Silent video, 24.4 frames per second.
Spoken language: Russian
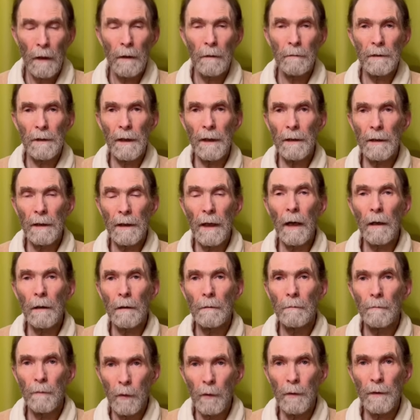знаете, как
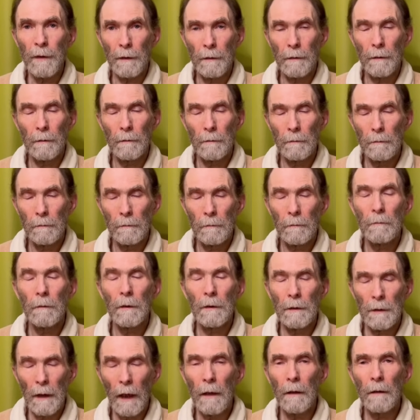будет,
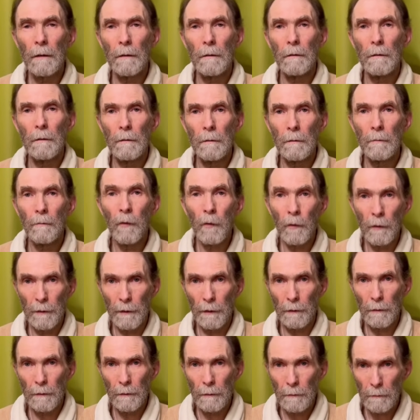вот так будет.
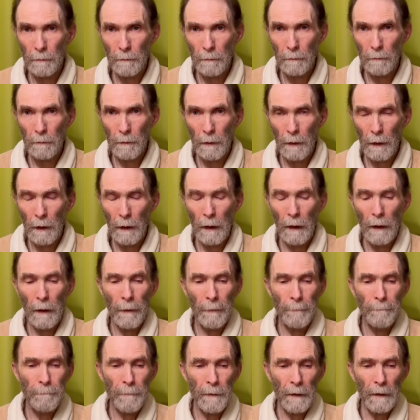
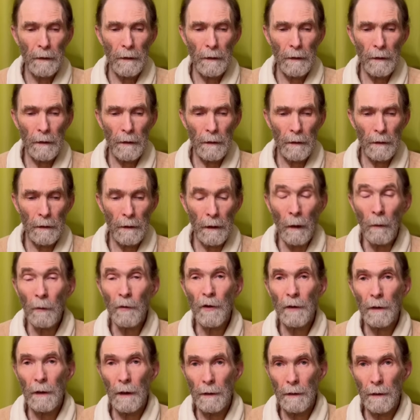И я
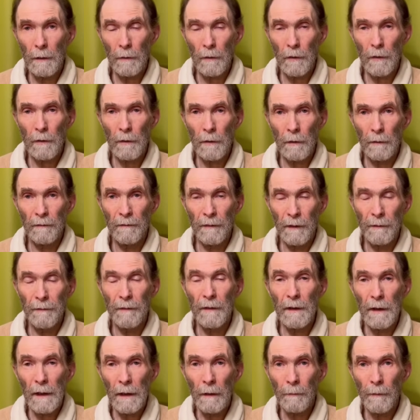очень надеюсь, что вы
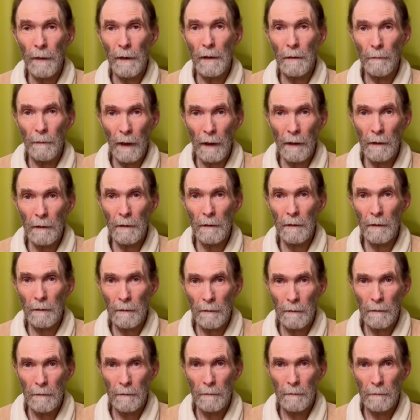все понимаете
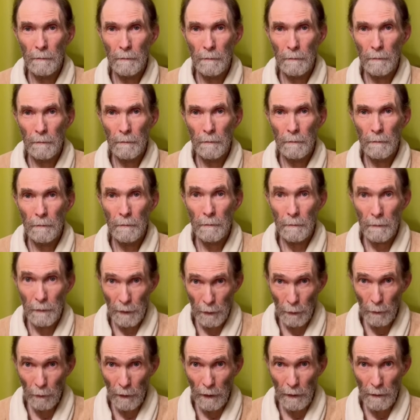
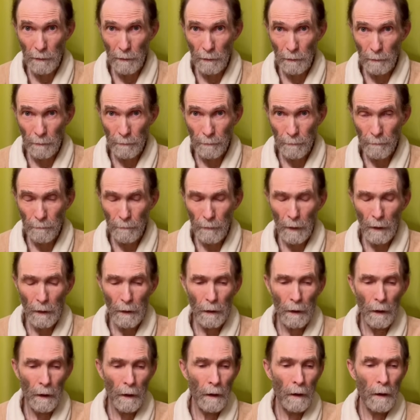ситуацию.
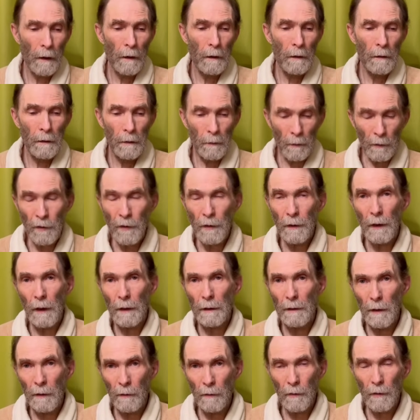И очень
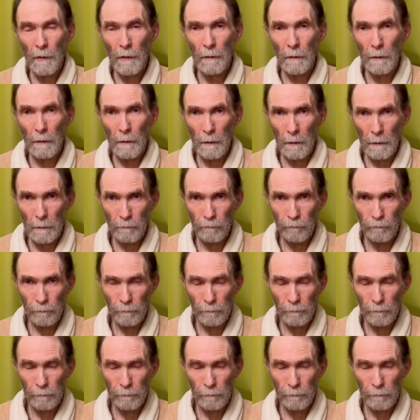надеюсь, что